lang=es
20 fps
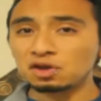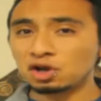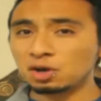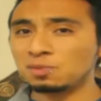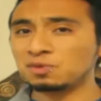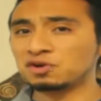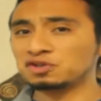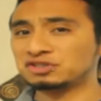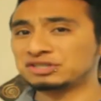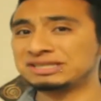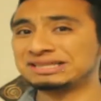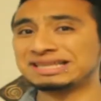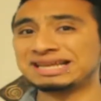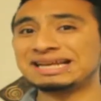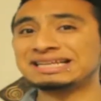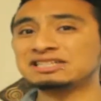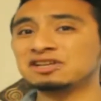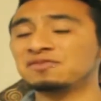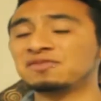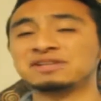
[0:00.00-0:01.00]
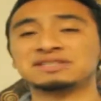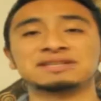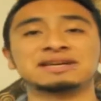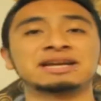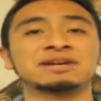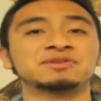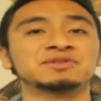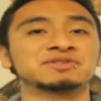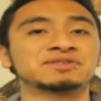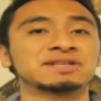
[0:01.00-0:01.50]
Como nos interesa
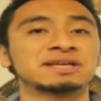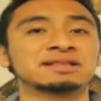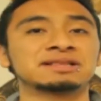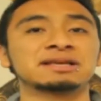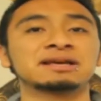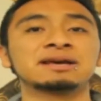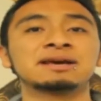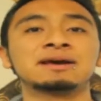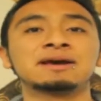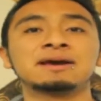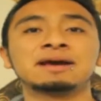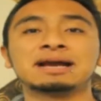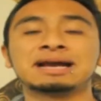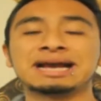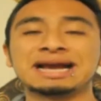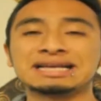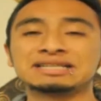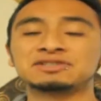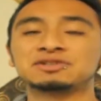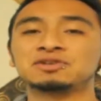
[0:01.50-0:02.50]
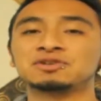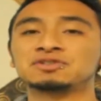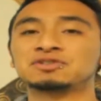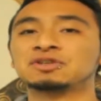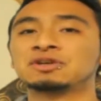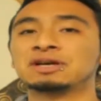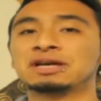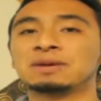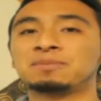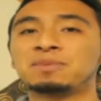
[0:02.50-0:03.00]
ofrecerle a usted
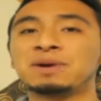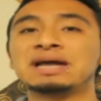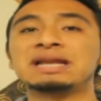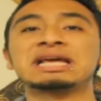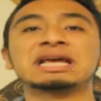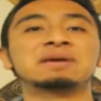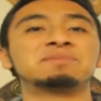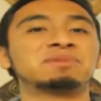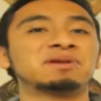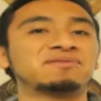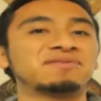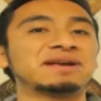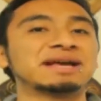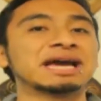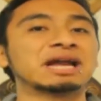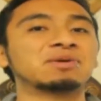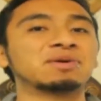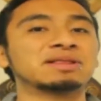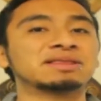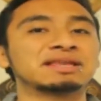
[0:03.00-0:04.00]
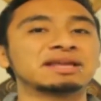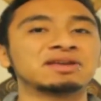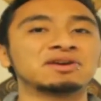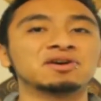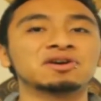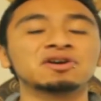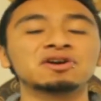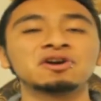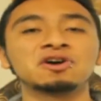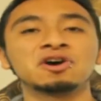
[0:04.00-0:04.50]
casos que puedan ejemplificar lo
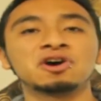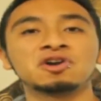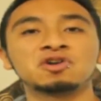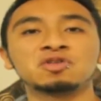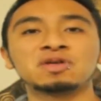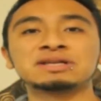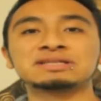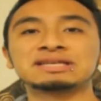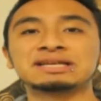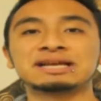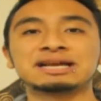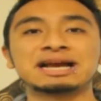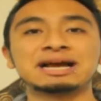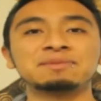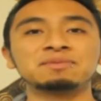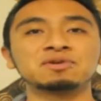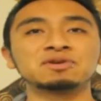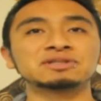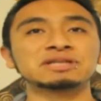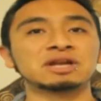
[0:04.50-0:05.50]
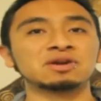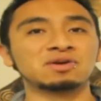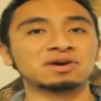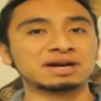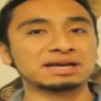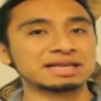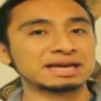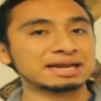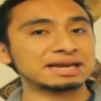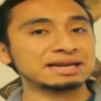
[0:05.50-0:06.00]
anterior, nos acercamos a
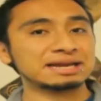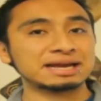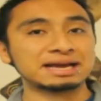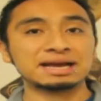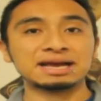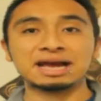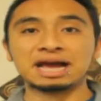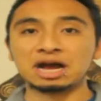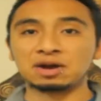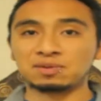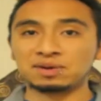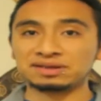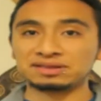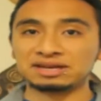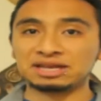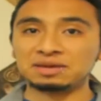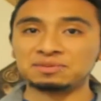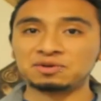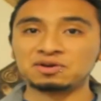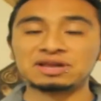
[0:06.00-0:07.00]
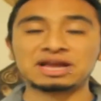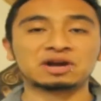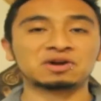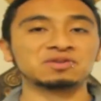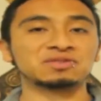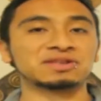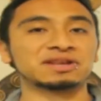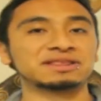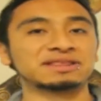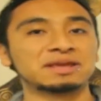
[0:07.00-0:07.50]
Loja de Arena, a cuadrivio y a
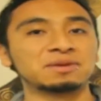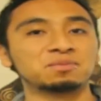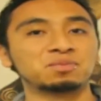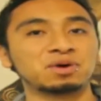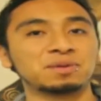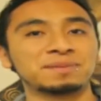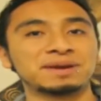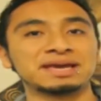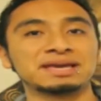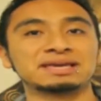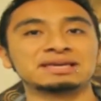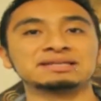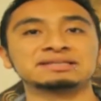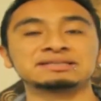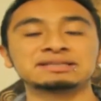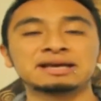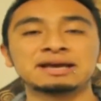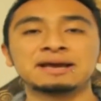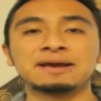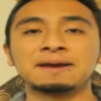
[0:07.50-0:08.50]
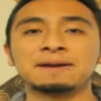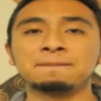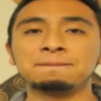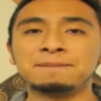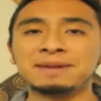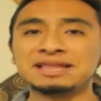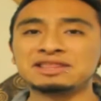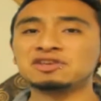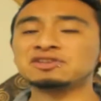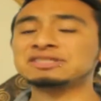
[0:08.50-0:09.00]
Contratiempo MX.
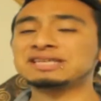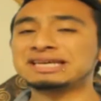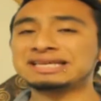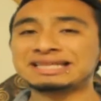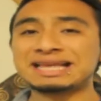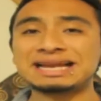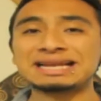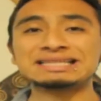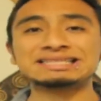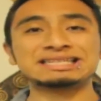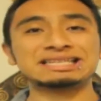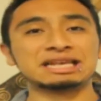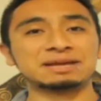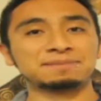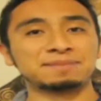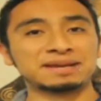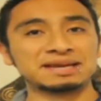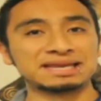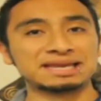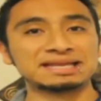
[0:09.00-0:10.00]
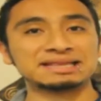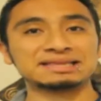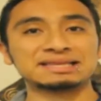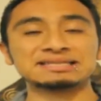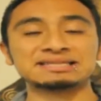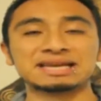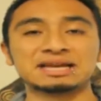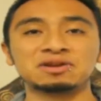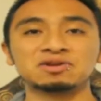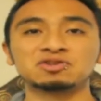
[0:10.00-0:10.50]
Medios digitales
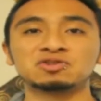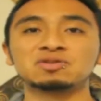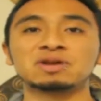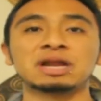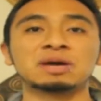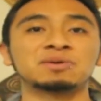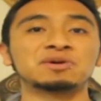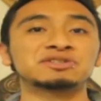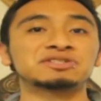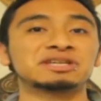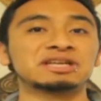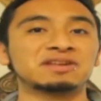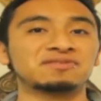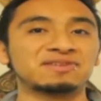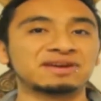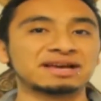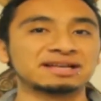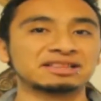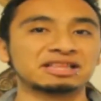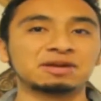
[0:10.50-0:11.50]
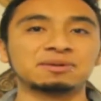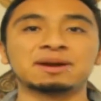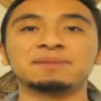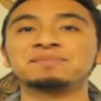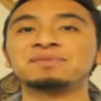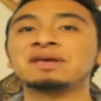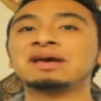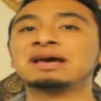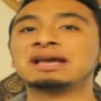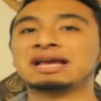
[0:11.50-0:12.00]
independientes que han hecho una labor
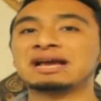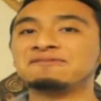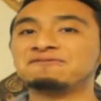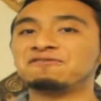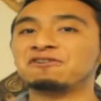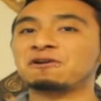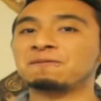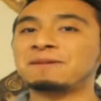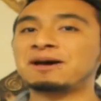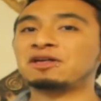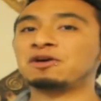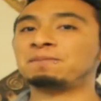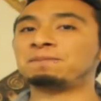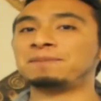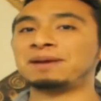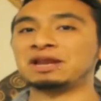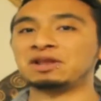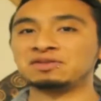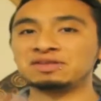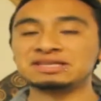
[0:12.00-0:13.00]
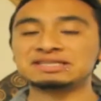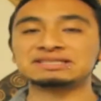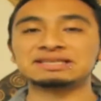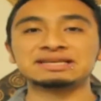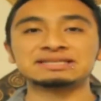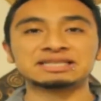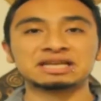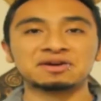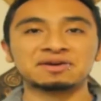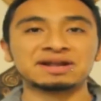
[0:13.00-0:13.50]
significativa, que han formado
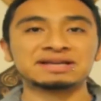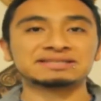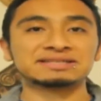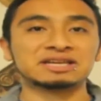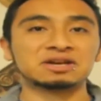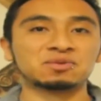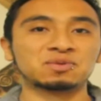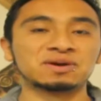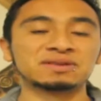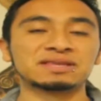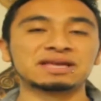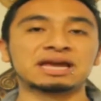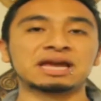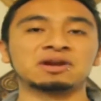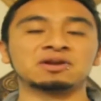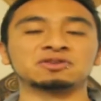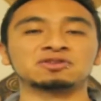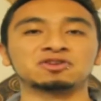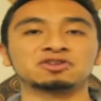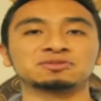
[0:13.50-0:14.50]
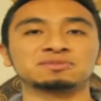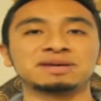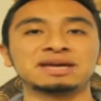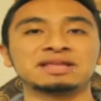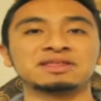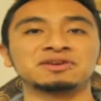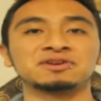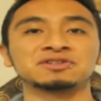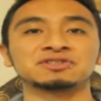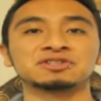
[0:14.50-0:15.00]
periodistas que ahora se encuentran en otros
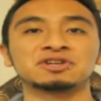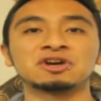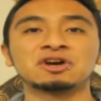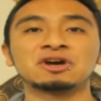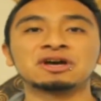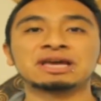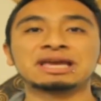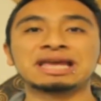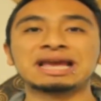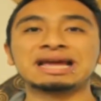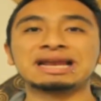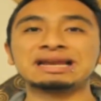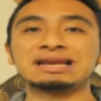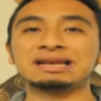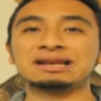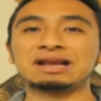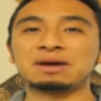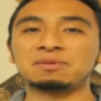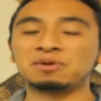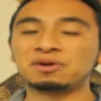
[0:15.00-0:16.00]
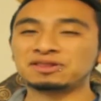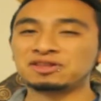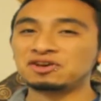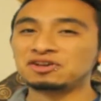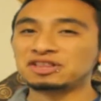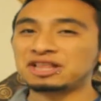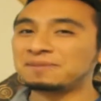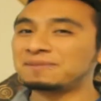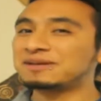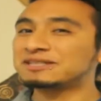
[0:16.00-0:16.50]
medios, que han
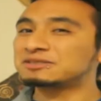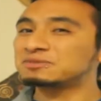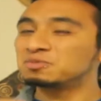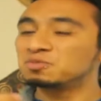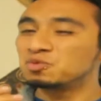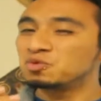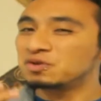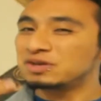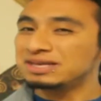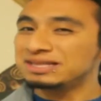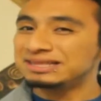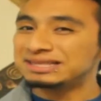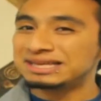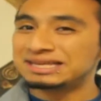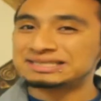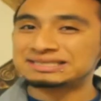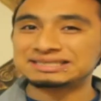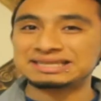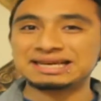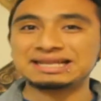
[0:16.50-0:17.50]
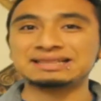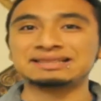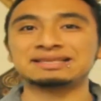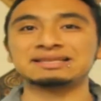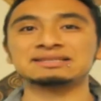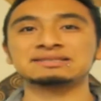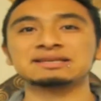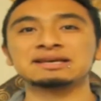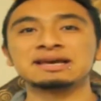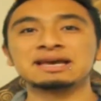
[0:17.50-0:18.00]
abordado temas muy
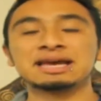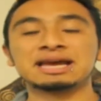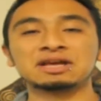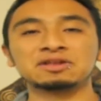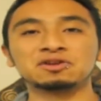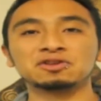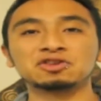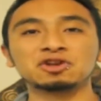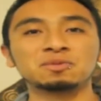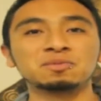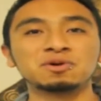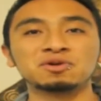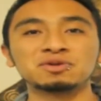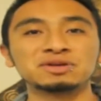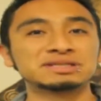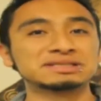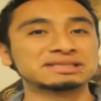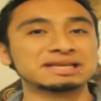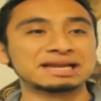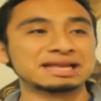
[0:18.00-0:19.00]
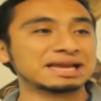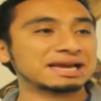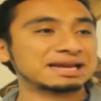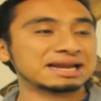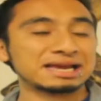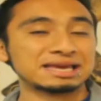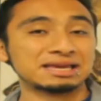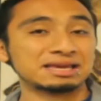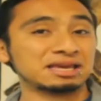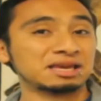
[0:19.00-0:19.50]
interesantes que de otro modo
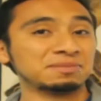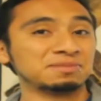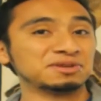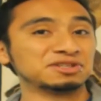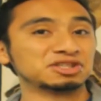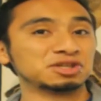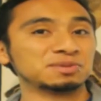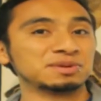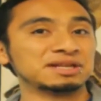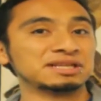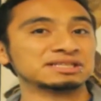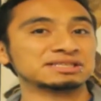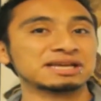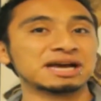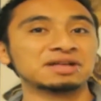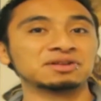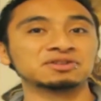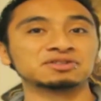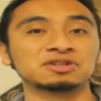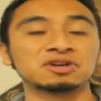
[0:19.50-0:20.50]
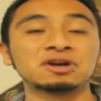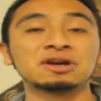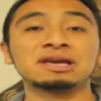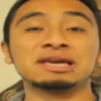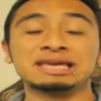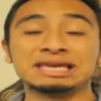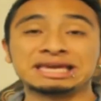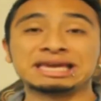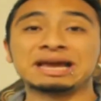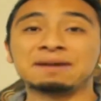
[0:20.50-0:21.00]
estarían ahí invisibilizados
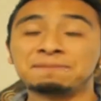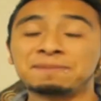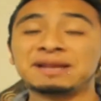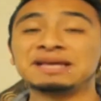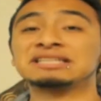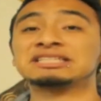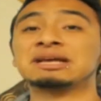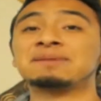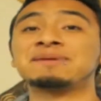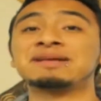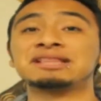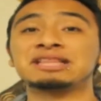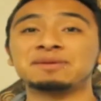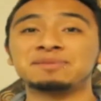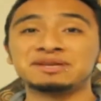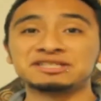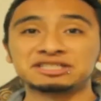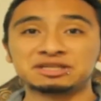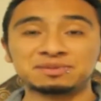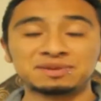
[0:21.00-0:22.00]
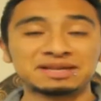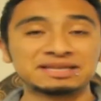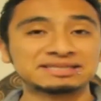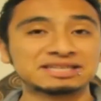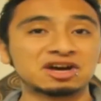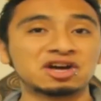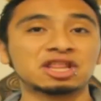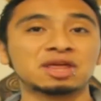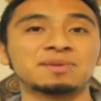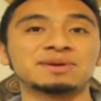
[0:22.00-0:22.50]
y que han precisamente
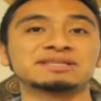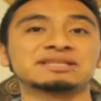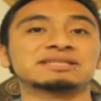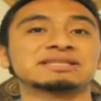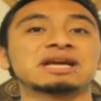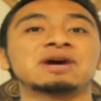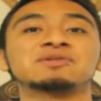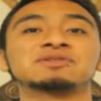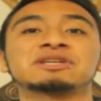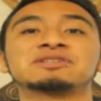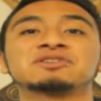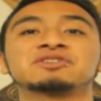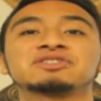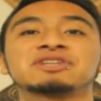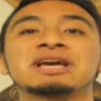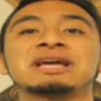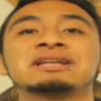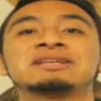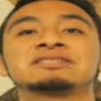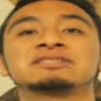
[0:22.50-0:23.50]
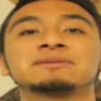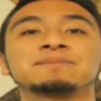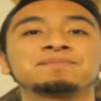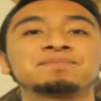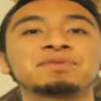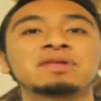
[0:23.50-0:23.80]
visibilizado diversas causas sociales.